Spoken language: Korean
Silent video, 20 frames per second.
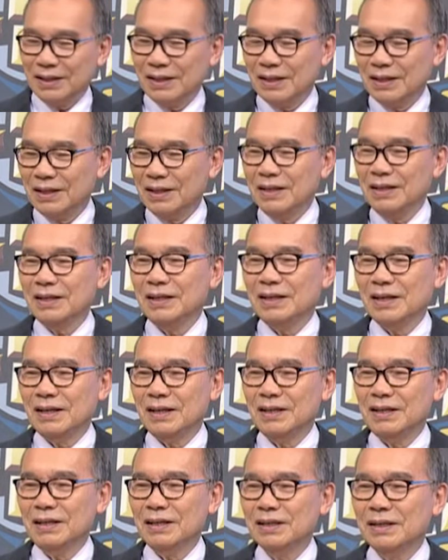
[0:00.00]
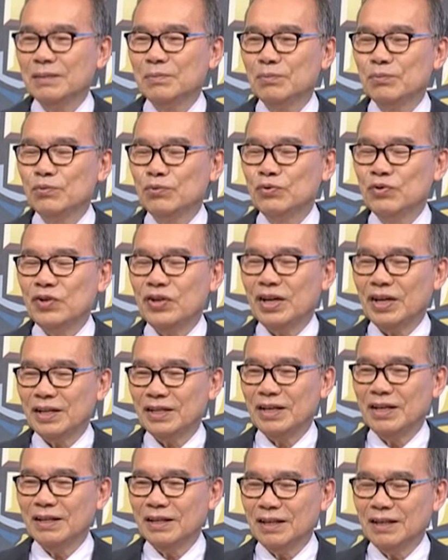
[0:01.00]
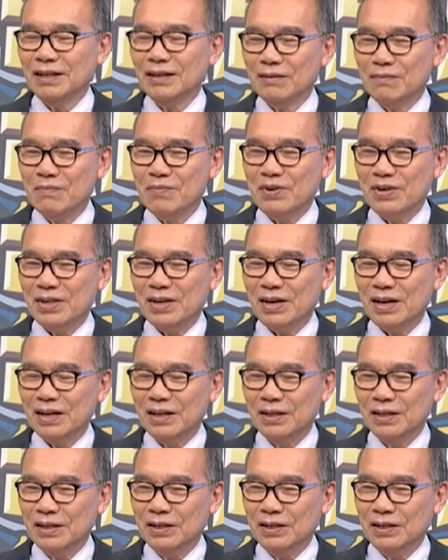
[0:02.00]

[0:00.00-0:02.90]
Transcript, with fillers: 그러니까 이건 문제가 생긴 겁니다.